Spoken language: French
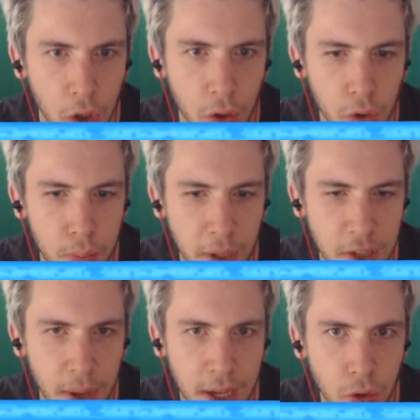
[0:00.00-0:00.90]
Non, tu ne
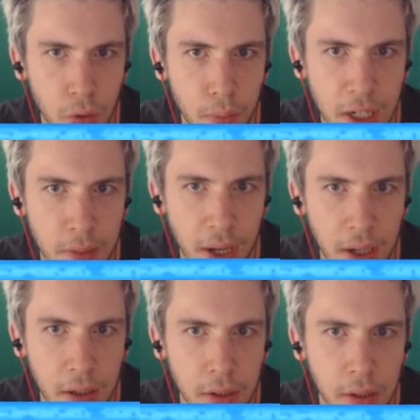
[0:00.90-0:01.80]
passes pas, tu ne passes
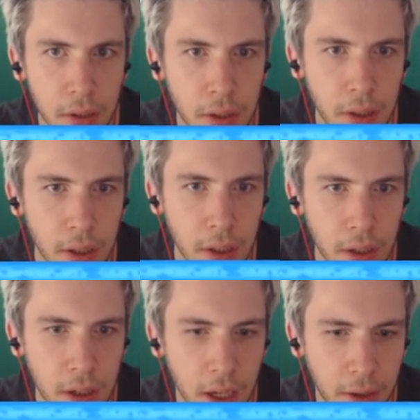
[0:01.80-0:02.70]
pas.
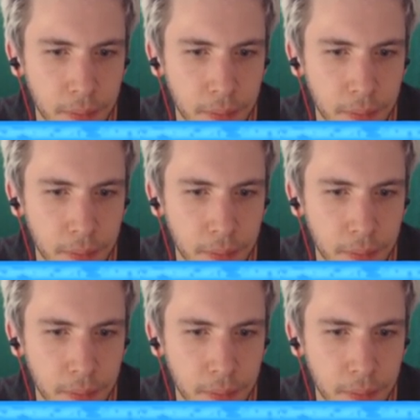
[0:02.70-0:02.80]
Ok.